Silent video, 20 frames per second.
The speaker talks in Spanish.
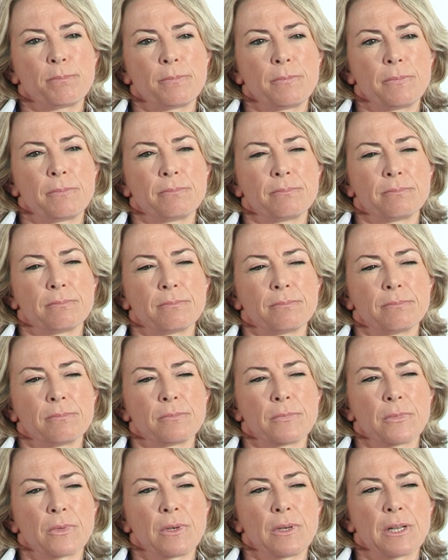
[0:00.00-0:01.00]

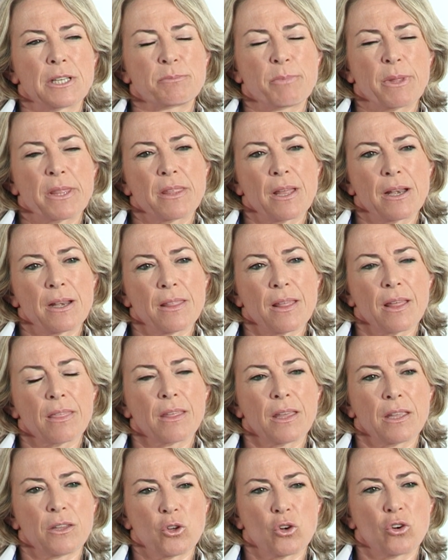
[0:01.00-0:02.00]
mm, la especialidad
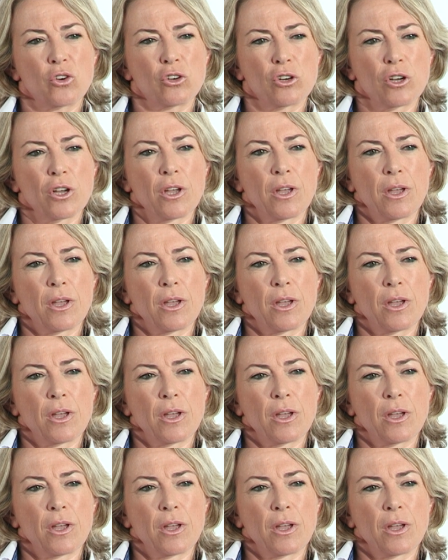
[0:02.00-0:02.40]
que yo